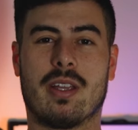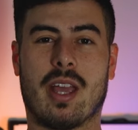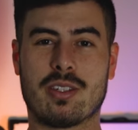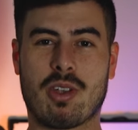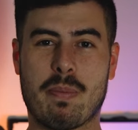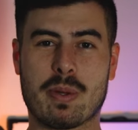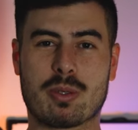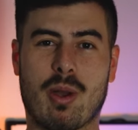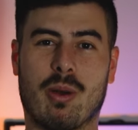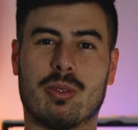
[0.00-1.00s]
É isso aí,
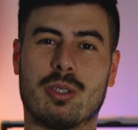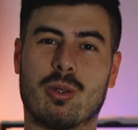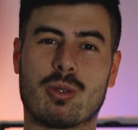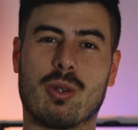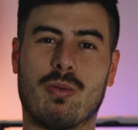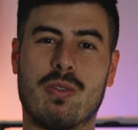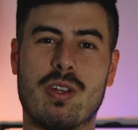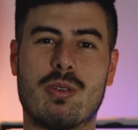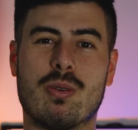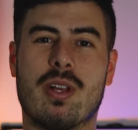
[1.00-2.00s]
pessoal. Se gostou do
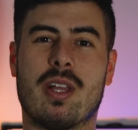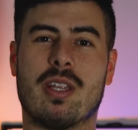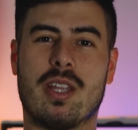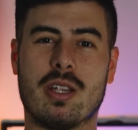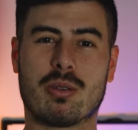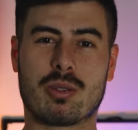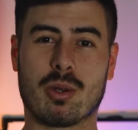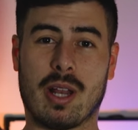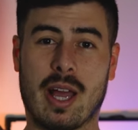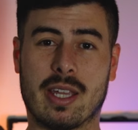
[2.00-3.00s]
vídeo, deixe o
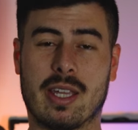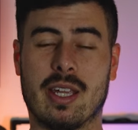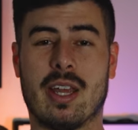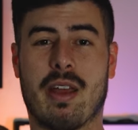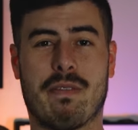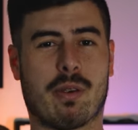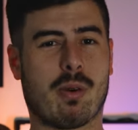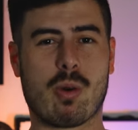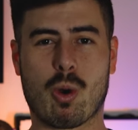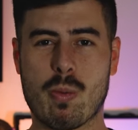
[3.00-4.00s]
seu like.
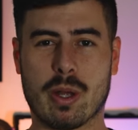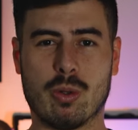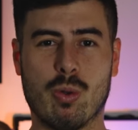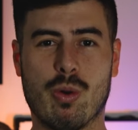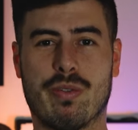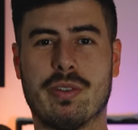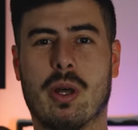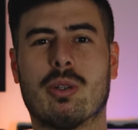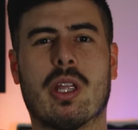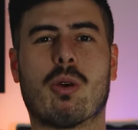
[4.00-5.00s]
Ficou com alguma dúvida
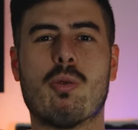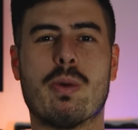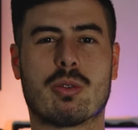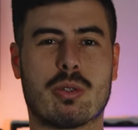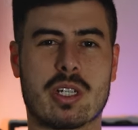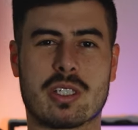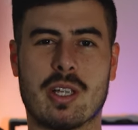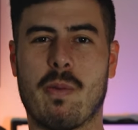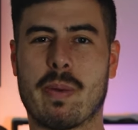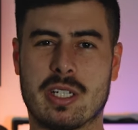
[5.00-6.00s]
ou tem alguma
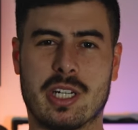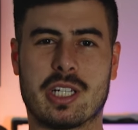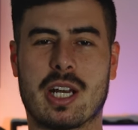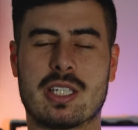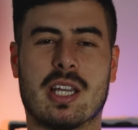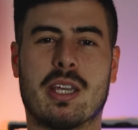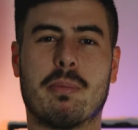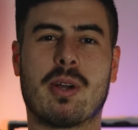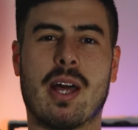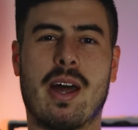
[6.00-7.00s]
sugestão para a gente trazer aqui
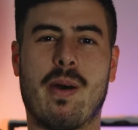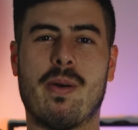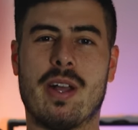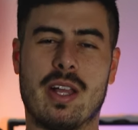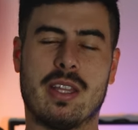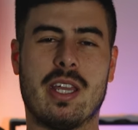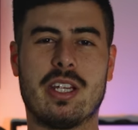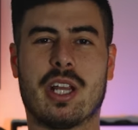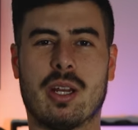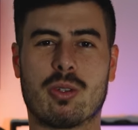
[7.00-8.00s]
para o canal?
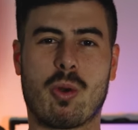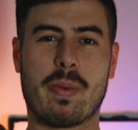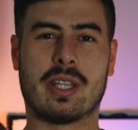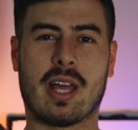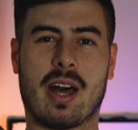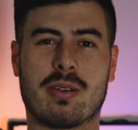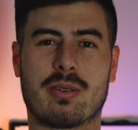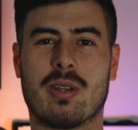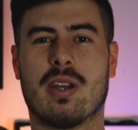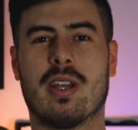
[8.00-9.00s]
Deixe aí nos
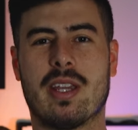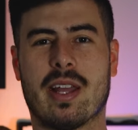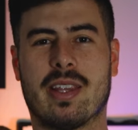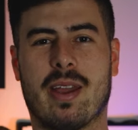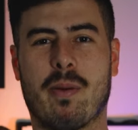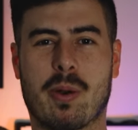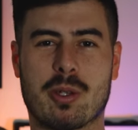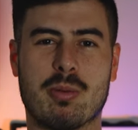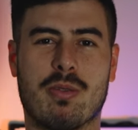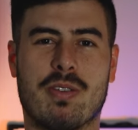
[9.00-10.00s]
comentários. E até o
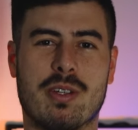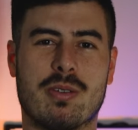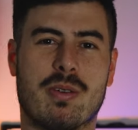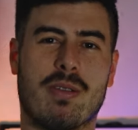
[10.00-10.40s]
próximo vídeo.